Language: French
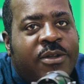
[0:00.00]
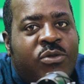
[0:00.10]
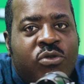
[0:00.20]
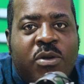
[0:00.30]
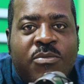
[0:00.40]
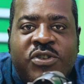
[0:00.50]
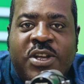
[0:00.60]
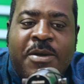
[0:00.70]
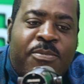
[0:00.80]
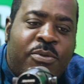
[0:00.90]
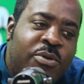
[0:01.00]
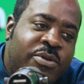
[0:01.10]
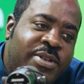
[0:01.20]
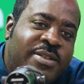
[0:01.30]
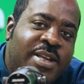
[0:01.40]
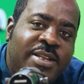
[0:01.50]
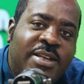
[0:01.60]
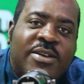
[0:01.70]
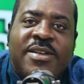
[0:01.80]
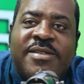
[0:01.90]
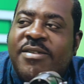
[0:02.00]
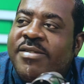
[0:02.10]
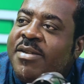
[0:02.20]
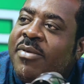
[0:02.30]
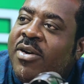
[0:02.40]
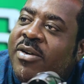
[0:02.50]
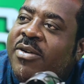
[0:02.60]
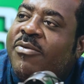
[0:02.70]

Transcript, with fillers: tout objet peut détenir des sentiments,